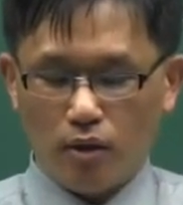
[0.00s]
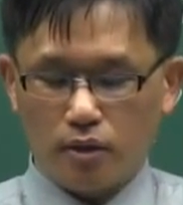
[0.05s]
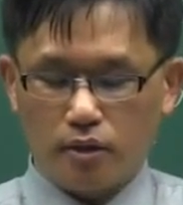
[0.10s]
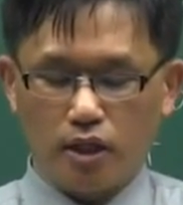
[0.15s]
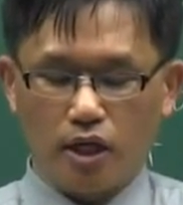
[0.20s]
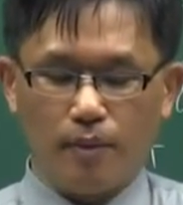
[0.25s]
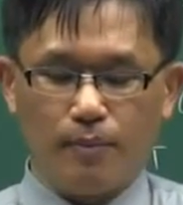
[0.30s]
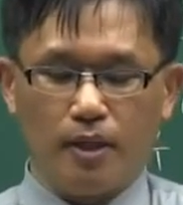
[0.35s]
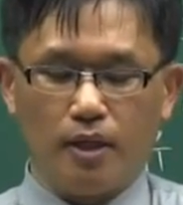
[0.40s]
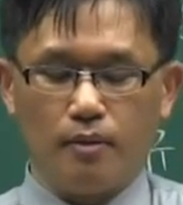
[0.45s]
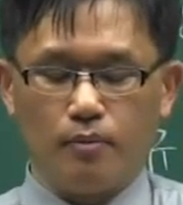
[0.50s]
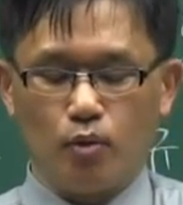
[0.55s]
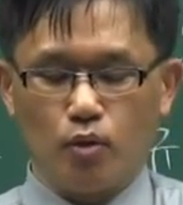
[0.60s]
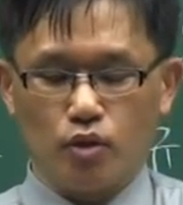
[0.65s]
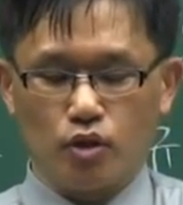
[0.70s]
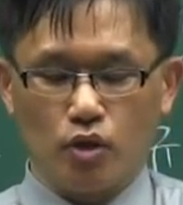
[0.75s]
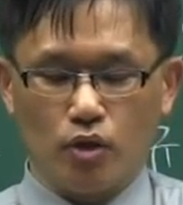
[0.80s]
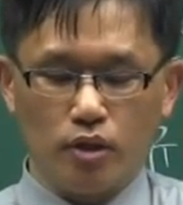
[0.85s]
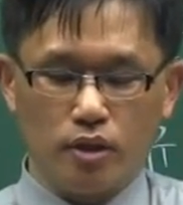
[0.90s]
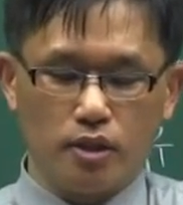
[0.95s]
그 다음에 뭐
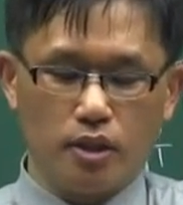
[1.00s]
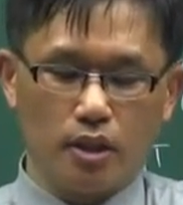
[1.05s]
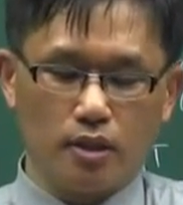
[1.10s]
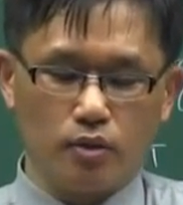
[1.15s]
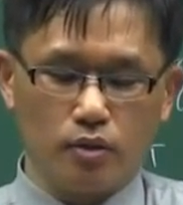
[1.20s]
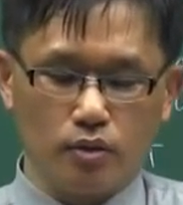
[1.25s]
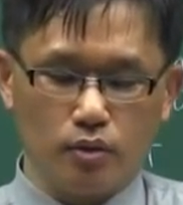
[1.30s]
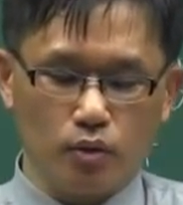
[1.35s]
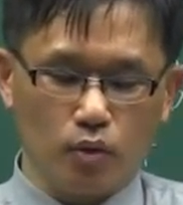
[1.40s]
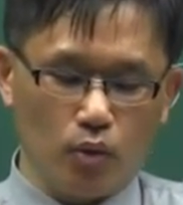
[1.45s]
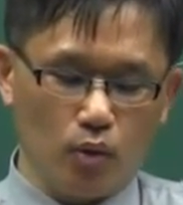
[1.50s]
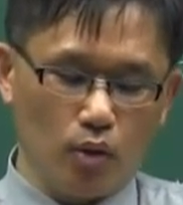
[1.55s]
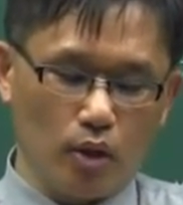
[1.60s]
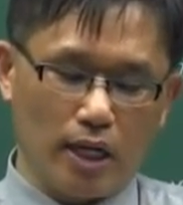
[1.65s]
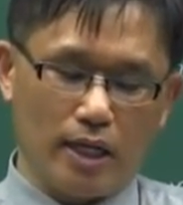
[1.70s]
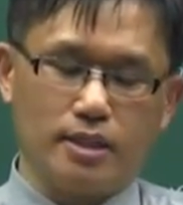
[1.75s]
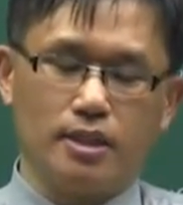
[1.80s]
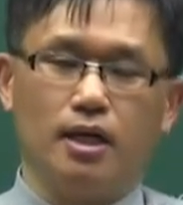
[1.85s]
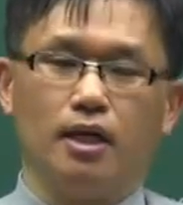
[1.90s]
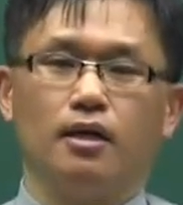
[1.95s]
저희 책들도
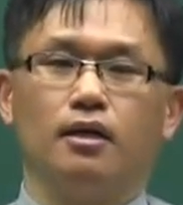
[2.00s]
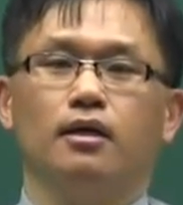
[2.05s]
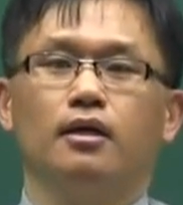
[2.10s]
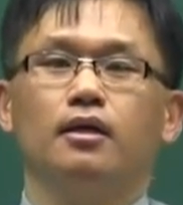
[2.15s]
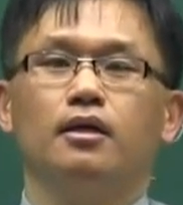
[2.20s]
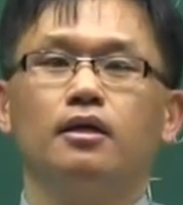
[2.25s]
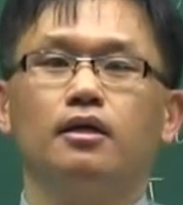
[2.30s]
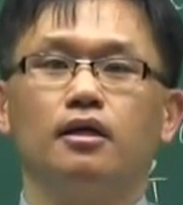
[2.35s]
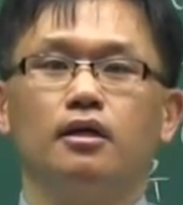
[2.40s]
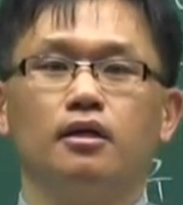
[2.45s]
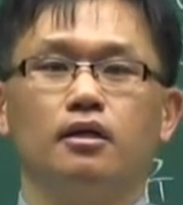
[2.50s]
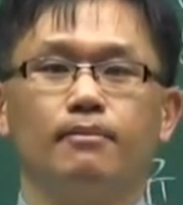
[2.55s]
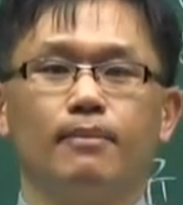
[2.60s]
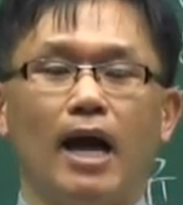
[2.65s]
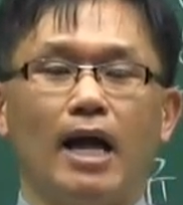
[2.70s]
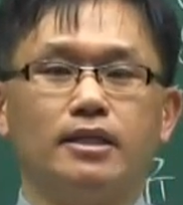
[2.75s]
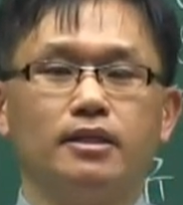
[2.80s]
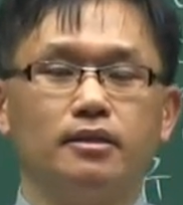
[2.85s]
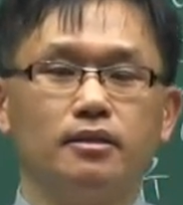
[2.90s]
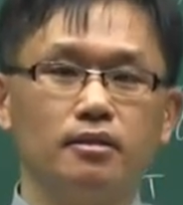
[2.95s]
가장 어,
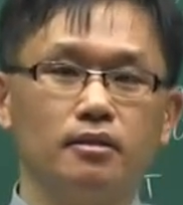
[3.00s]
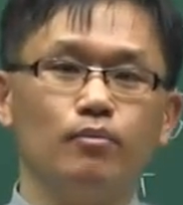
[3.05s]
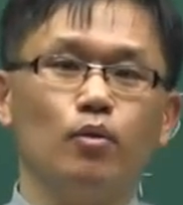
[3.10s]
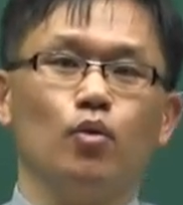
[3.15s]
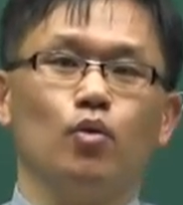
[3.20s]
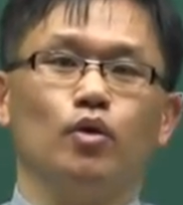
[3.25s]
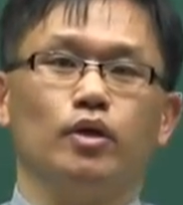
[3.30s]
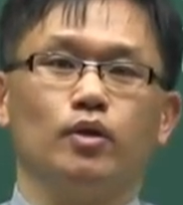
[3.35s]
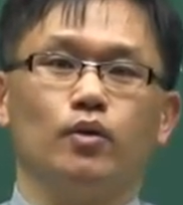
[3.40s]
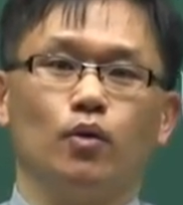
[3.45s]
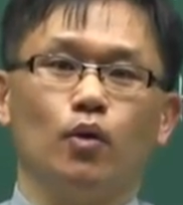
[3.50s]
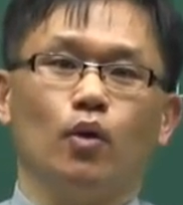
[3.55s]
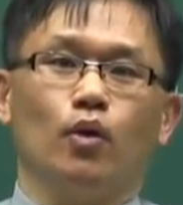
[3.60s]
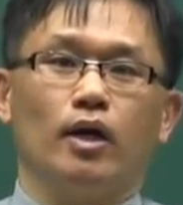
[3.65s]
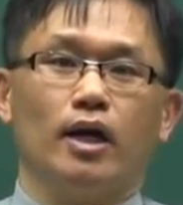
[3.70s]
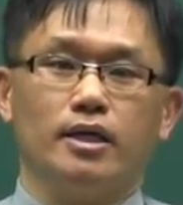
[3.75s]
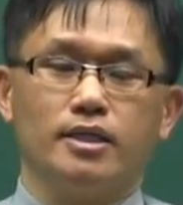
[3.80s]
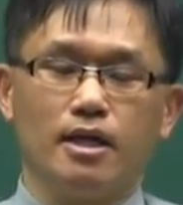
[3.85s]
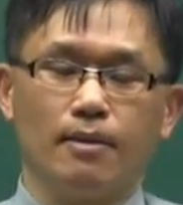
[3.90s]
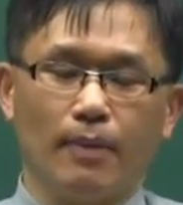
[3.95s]
많이들 보고 있고
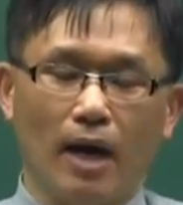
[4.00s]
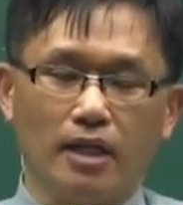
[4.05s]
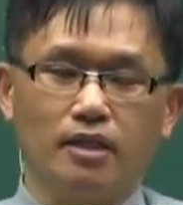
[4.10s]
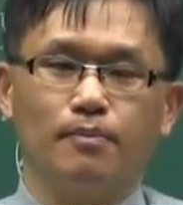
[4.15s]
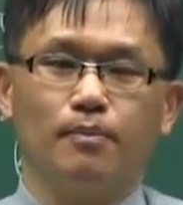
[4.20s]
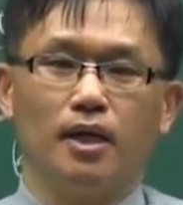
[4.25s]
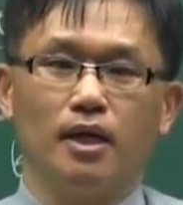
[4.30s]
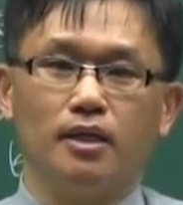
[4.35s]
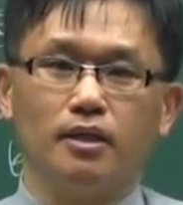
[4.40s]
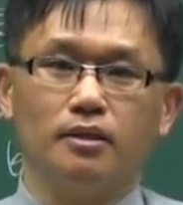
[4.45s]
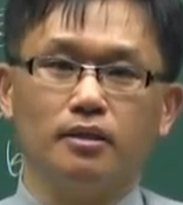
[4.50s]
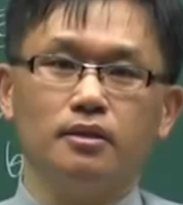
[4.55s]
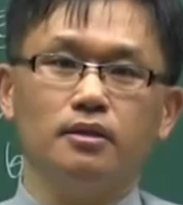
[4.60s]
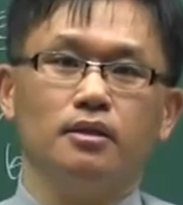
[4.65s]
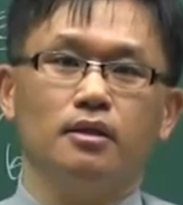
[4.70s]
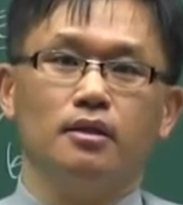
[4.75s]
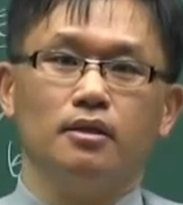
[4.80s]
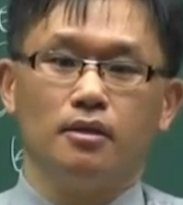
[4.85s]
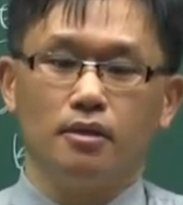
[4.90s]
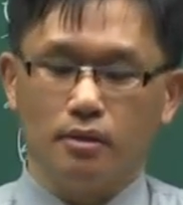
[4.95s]
가장 많이
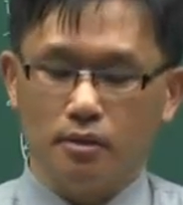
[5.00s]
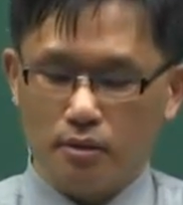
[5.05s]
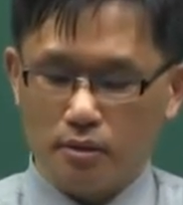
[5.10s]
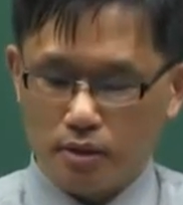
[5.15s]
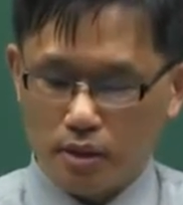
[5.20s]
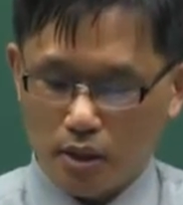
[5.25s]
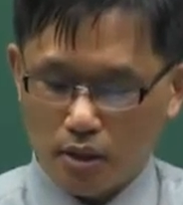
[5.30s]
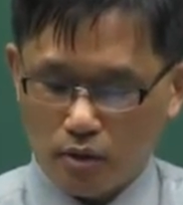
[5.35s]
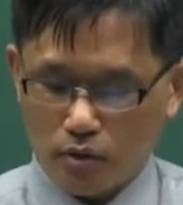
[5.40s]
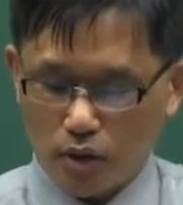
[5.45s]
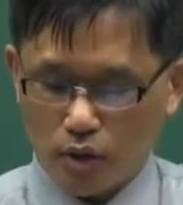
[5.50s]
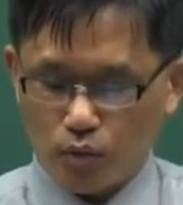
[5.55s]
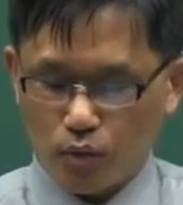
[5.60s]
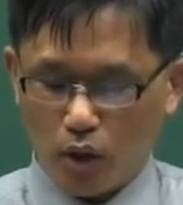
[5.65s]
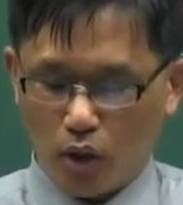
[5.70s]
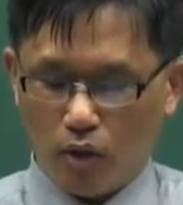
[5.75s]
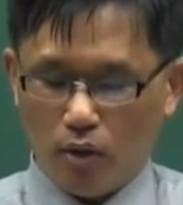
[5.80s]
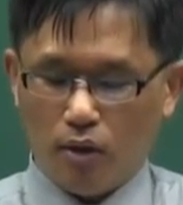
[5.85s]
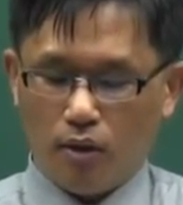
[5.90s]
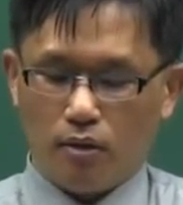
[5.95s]
팔리는 어, 책이
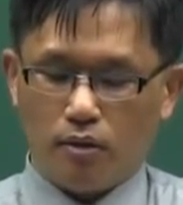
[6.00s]
되고요.